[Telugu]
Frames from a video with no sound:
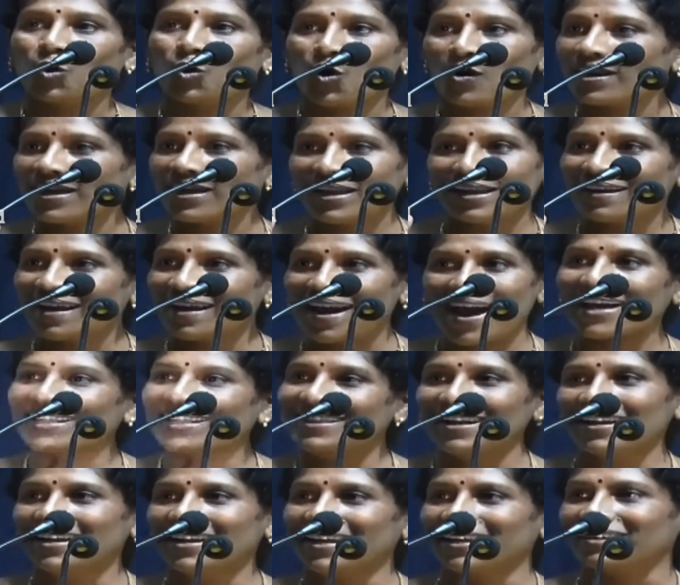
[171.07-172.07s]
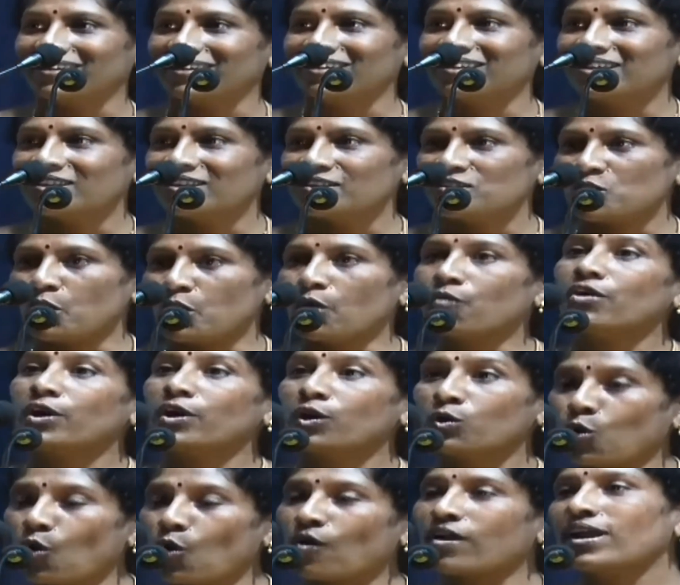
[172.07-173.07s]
గొర్రెలు కాదండి ఎవరు